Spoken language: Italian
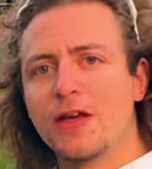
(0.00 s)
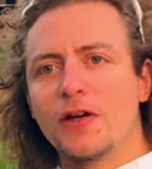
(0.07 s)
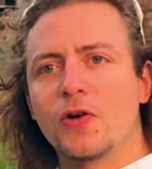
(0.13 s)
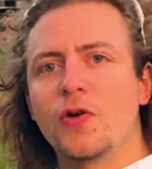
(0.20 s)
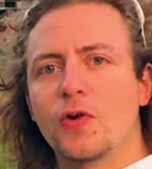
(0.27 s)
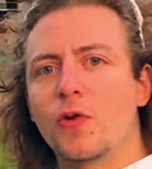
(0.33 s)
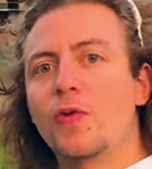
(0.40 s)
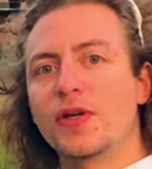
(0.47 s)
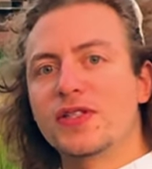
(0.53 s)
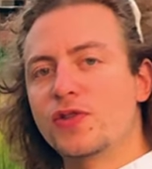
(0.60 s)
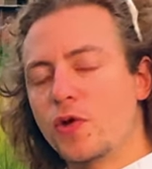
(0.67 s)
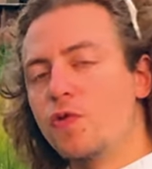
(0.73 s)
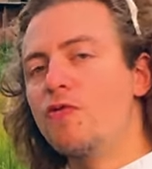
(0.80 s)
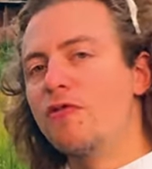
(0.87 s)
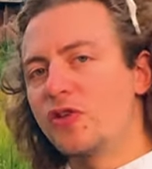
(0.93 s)
con questo
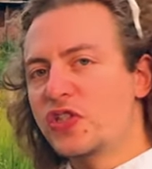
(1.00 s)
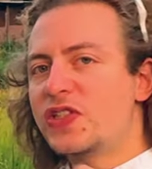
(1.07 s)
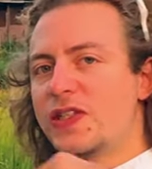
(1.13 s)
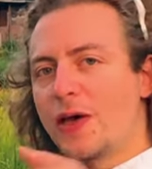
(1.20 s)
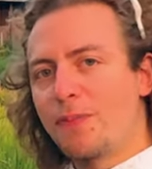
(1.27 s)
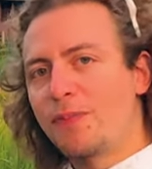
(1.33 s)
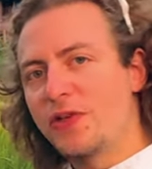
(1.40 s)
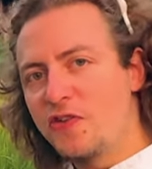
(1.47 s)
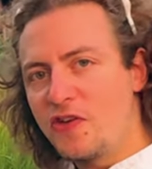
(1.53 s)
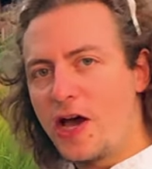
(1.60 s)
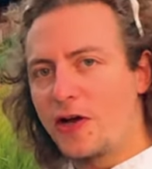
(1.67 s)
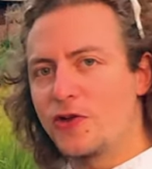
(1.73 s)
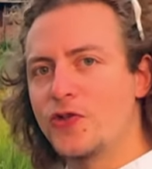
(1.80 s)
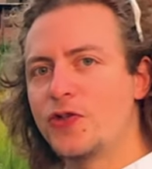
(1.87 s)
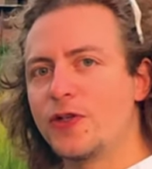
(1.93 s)
nuovo step di
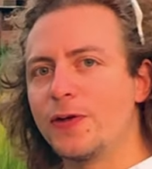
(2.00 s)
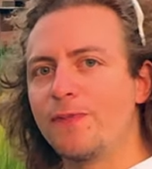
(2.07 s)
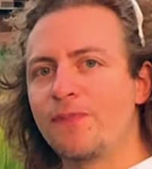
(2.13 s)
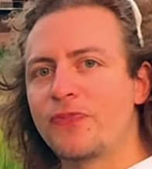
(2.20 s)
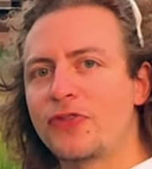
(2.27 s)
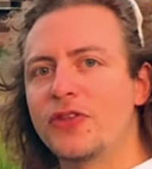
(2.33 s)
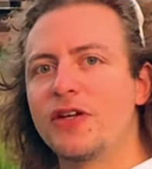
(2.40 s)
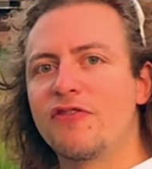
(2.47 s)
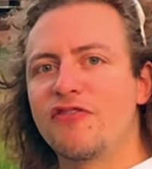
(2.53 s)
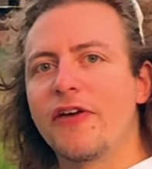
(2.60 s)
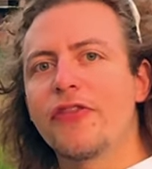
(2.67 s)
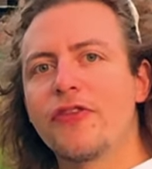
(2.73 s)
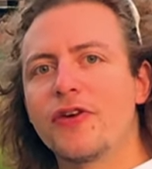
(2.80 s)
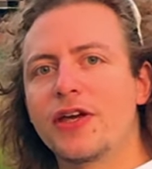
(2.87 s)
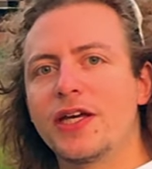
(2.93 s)
viaggio, del
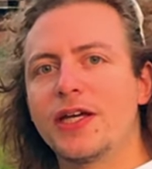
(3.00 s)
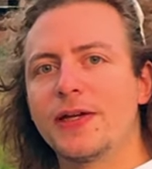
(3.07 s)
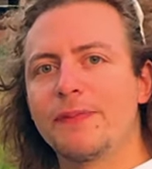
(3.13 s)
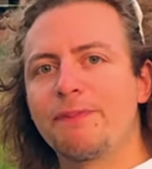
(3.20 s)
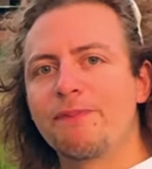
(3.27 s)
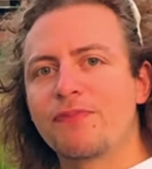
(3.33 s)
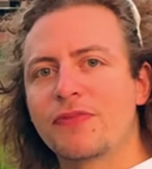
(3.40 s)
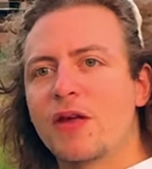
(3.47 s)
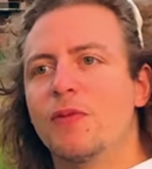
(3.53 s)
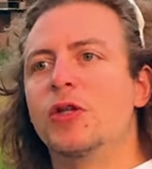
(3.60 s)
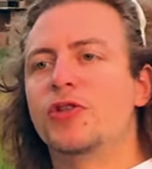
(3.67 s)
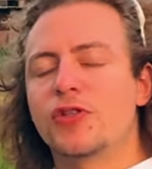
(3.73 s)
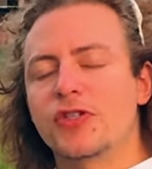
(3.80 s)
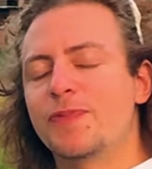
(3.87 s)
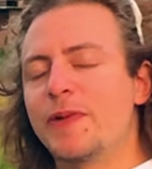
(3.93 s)
fatto che
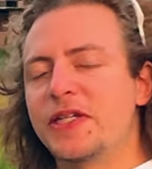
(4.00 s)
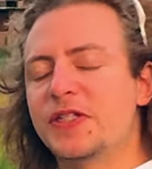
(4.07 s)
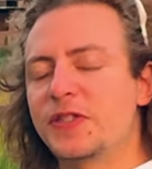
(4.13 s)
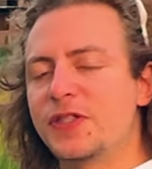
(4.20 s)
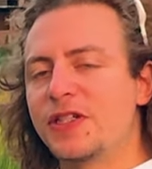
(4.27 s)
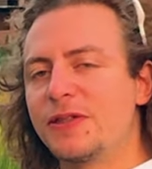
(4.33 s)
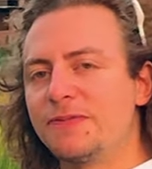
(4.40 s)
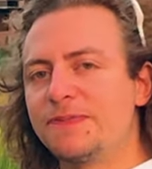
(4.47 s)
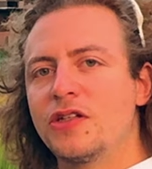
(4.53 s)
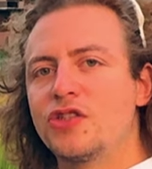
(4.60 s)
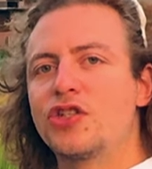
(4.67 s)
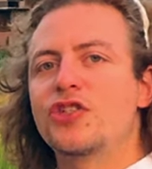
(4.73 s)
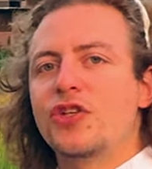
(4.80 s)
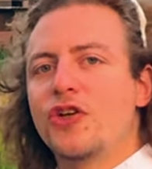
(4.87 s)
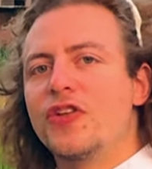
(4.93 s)
molto spesso
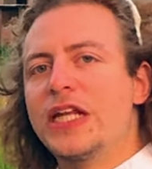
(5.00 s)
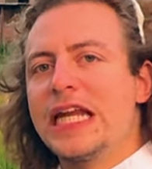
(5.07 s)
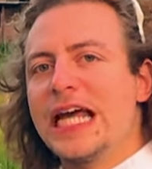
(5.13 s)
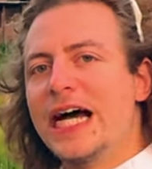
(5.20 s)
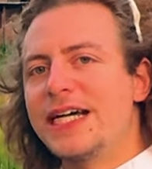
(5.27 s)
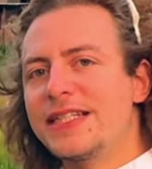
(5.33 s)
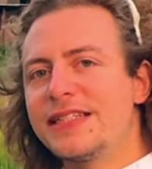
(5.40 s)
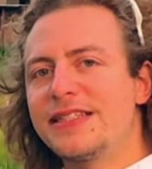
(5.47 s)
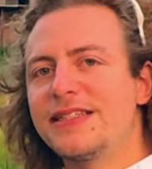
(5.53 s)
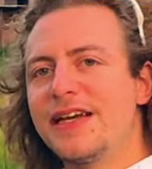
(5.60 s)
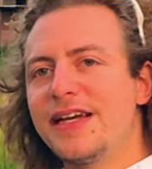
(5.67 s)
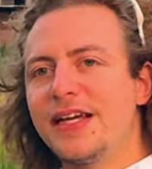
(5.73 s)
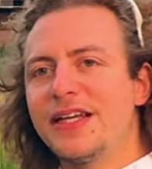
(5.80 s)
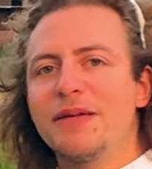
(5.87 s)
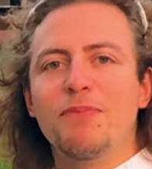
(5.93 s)
ci sono delle
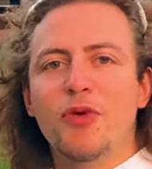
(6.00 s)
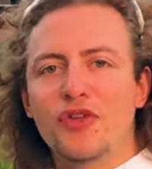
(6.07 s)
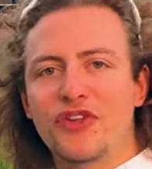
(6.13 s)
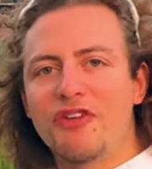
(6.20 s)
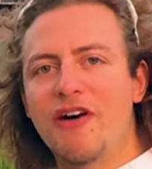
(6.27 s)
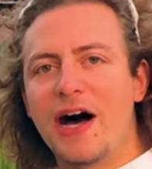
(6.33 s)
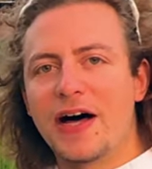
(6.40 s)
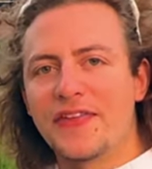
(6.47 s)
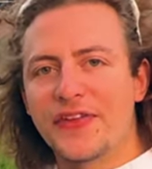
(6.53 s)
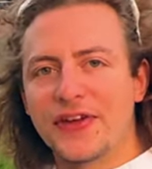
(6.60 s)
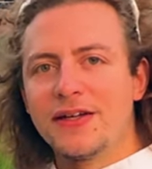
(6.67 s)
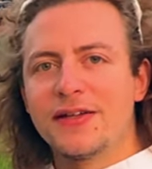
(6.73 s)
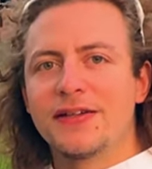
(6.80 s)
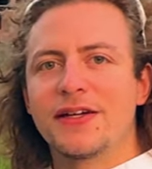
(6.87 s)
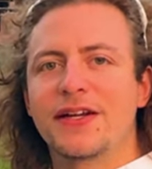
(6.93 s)
ansie immotivate
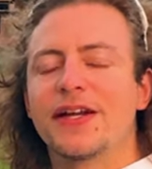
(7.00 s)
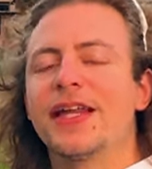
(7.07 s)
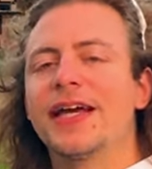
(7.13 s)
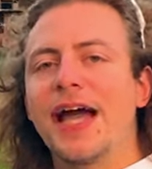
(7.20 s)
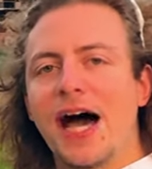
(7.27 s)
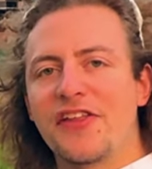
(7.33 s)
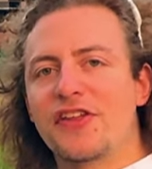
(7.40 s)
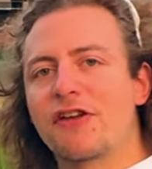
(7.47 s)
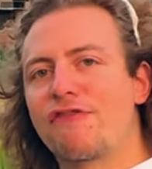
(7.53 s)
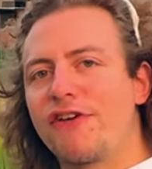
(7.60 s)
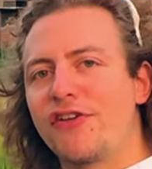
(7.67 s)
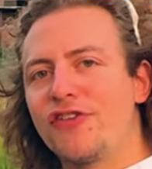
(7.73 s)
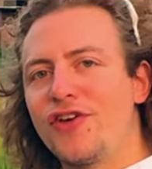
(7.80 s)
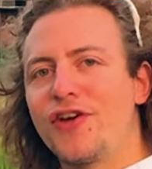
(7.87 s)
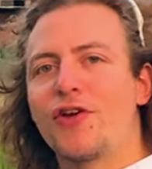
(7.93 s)
legate al
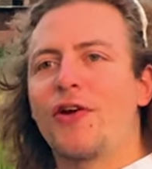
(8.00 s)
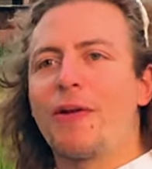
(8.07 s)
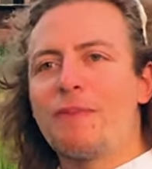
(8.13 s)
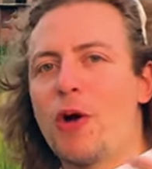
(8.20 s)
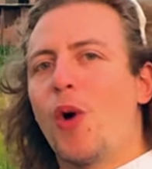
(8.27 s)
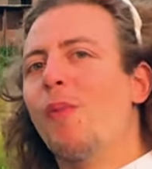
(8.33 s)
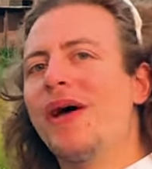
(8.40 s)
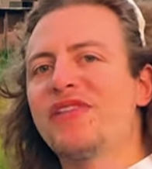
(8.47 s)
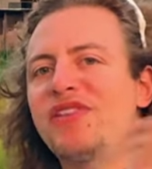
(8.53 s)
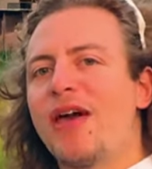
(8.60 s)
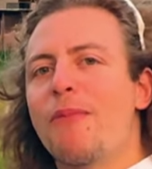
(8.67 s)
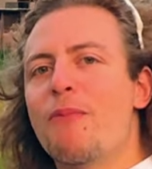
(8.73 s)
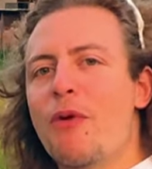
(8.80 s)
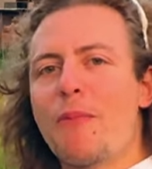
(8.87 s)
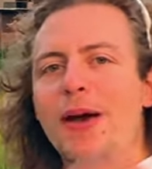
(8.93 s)
fatto che non abbiamo mai
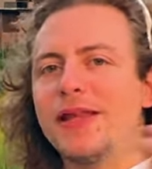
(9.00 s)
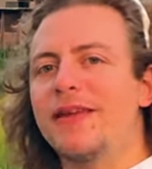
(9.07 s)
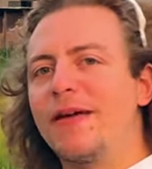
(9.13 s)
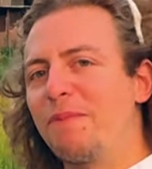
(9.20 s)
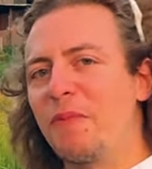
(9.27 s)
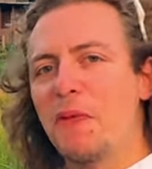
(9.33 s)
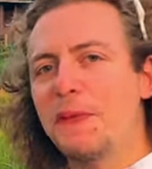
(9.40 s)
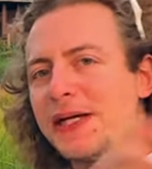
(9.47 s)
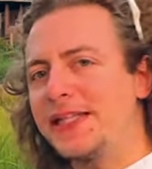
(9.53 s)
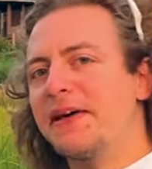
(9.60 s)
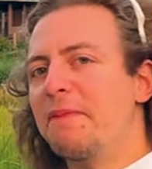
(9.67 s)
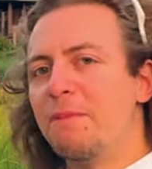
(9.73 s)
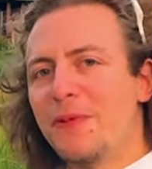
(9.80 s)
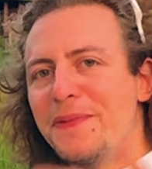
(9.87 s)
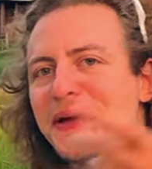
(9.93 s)
tempo, mai tempo, mai
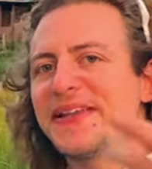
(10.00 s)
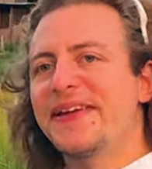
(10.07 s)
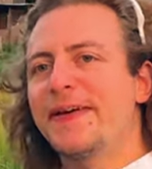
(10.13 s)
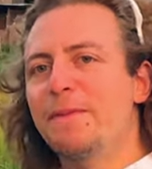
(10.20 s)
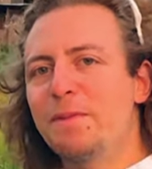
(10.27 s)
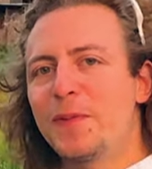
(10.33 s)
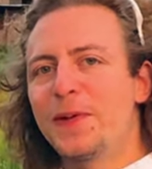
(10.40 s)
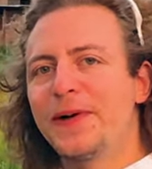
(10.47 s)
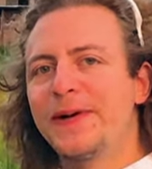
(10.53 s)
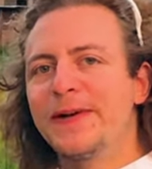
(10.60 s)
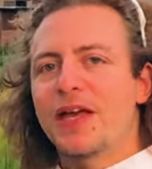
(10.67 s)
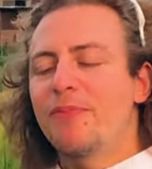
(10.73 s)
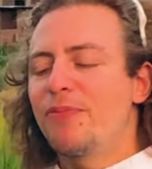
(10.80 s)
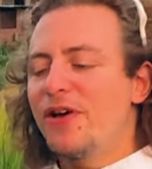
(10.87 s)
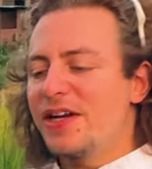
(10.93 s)
tempo, mai tempo
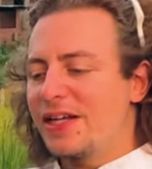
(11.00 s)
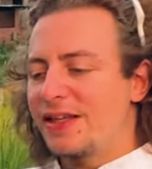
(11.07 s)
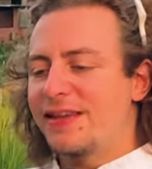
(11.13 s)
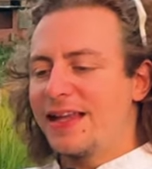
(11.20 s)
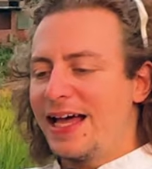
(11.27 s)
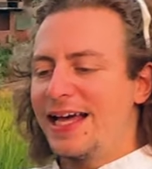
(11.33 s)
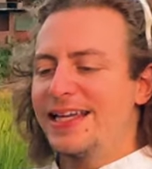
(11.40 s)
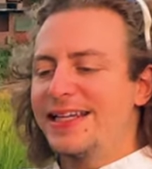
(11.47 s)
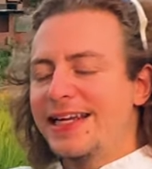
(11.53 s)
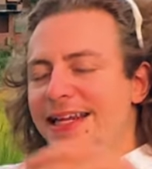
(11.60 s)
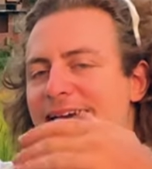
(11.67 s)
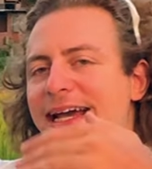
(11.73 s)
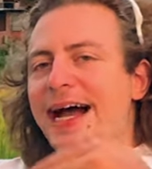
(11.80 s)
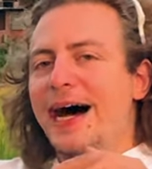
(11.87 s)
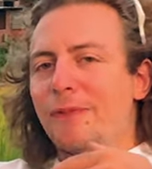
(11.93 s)
e poi in realtà il
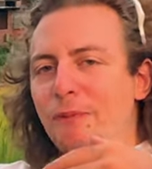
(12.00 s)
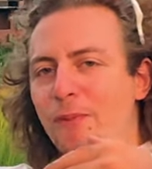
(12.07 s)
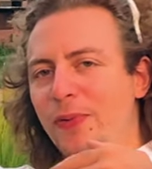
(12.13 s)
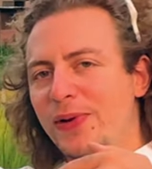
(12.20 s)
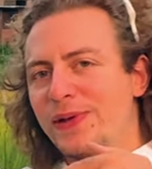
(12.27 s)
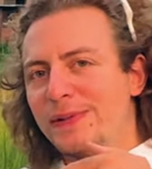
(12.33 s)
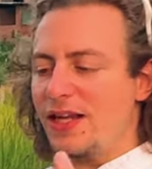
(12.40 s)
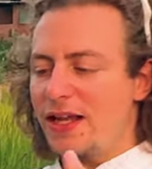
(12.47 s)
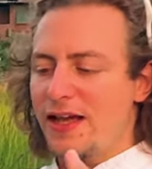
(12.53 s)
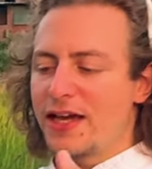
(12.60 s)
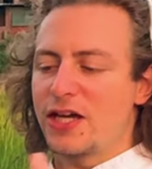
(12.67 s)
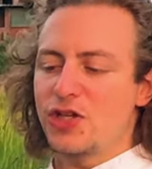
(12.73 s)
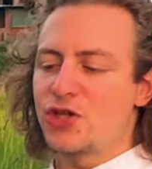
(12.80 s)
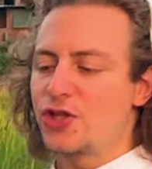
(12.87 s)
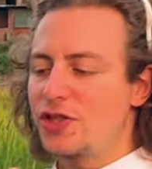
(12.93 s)
gap
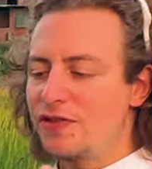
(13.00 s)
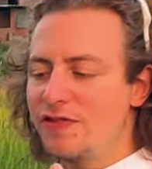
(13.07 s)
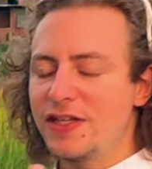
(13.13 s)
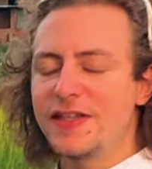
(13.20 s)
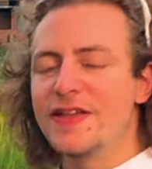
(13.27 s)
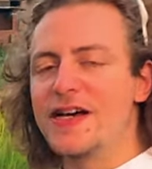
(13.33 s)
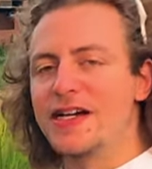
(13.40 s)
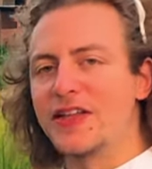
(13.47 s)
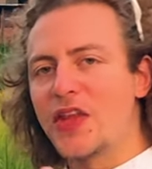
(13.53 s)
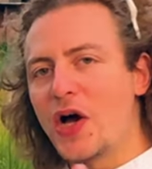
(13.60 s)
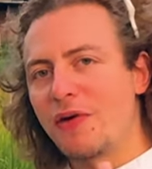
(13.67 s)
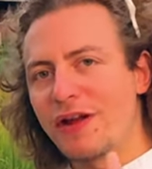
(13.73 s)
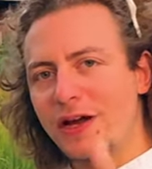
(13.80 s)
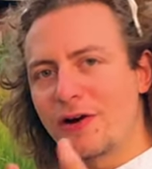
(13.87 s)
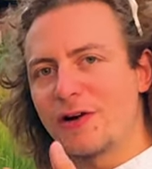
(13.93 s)
che ci divide da
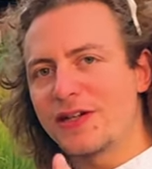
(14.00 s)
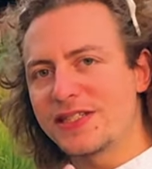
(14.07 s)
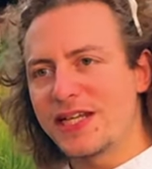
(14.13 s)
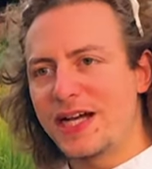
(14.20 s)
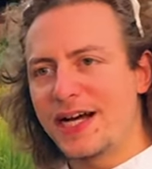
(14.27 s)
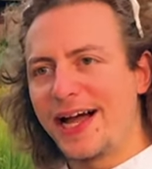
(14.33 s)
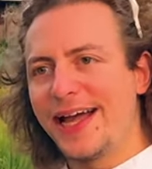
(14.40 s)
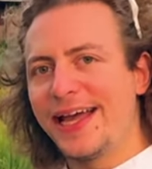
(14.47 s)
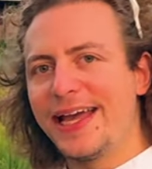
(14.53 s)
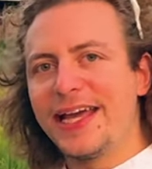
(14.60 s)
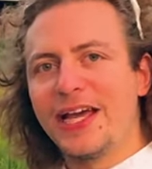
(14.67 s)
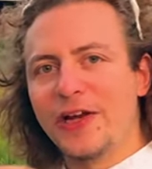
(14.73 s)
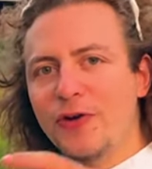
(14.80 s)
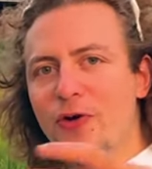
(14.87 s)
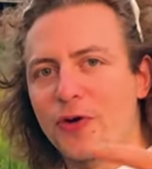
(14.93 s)
una cosa è
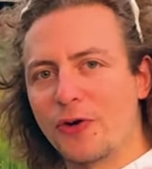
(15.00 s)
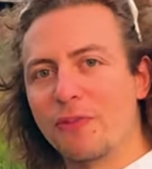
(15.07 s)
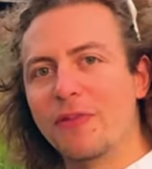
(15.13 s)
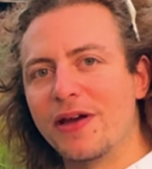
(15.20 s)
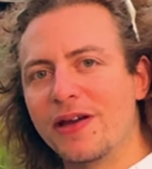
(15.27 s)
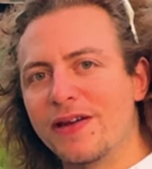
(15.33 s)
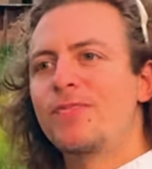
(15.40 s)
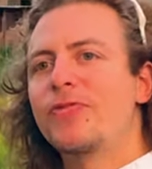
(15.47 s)
enorme.